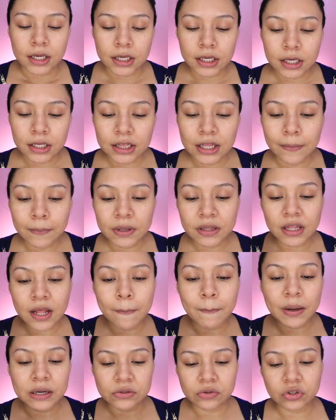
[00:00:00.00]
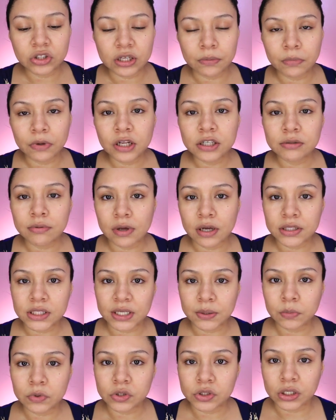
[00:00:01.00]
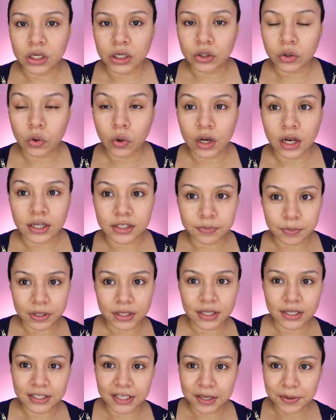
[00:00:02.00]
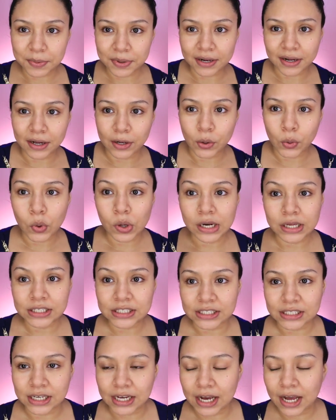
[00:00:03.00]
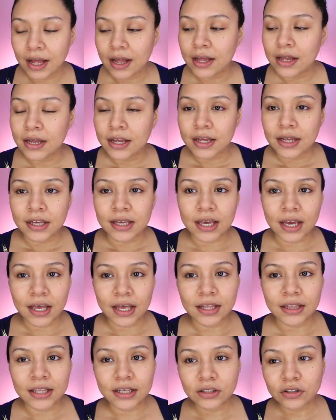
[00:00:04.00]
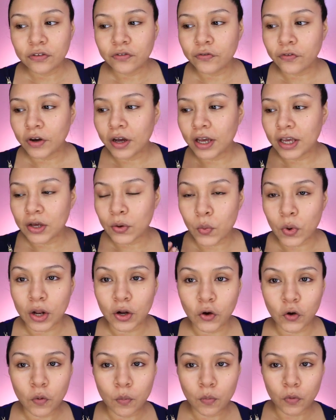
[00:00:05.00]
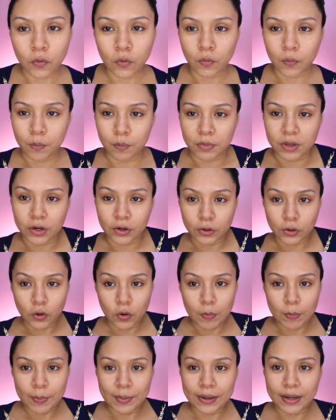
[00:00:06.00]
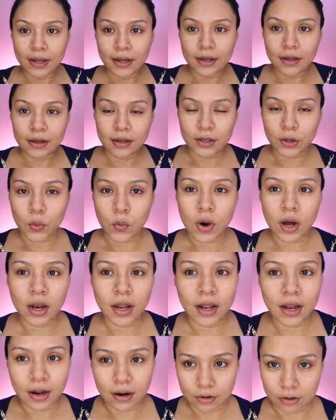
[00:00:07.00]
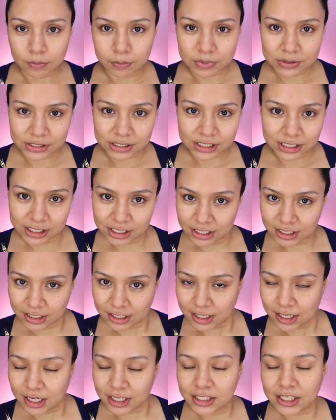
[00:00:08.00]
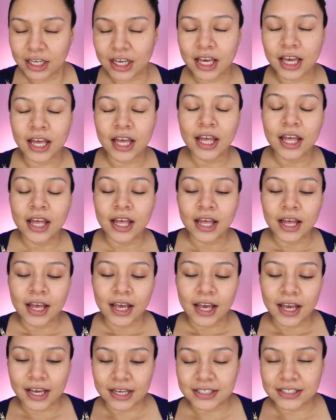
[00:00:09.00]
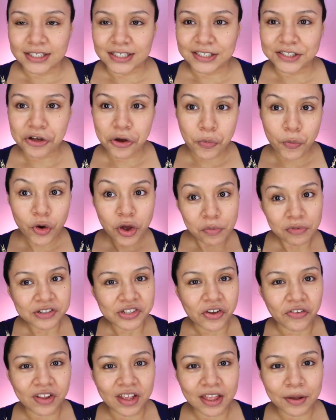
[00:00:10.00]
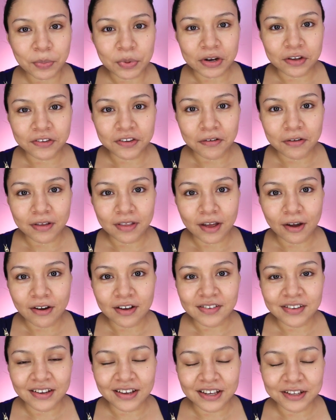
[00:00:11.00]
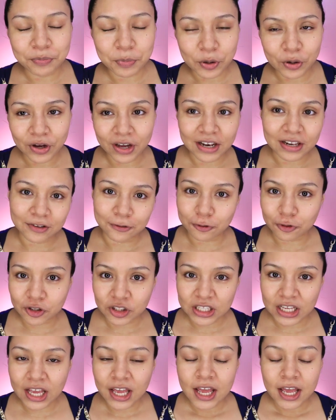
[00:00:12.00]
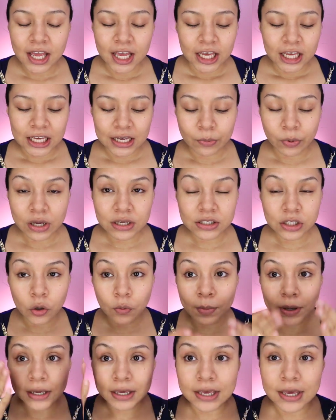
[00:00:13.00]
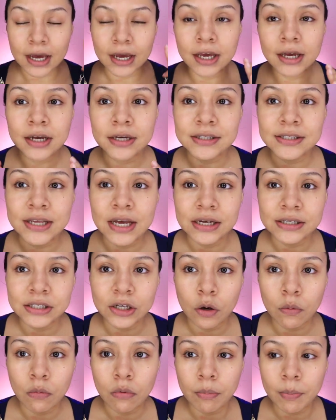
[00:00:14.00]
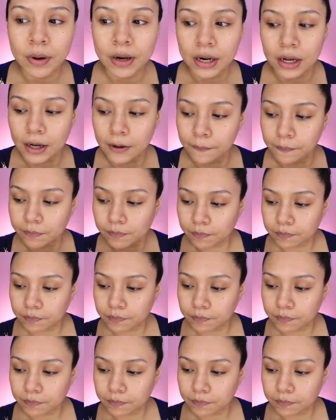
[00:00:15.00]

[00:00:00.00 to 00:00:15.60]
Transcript: y también de paso también les voy a estar mostrando las prendas que me regaló una chica, que tanto fue igual como mi ropa, igual es la ropa de Sasha. Así que este, estoy muy emocionada por este video, así que espero que les guste. Y voy a hacer un maquillaje que sea así como para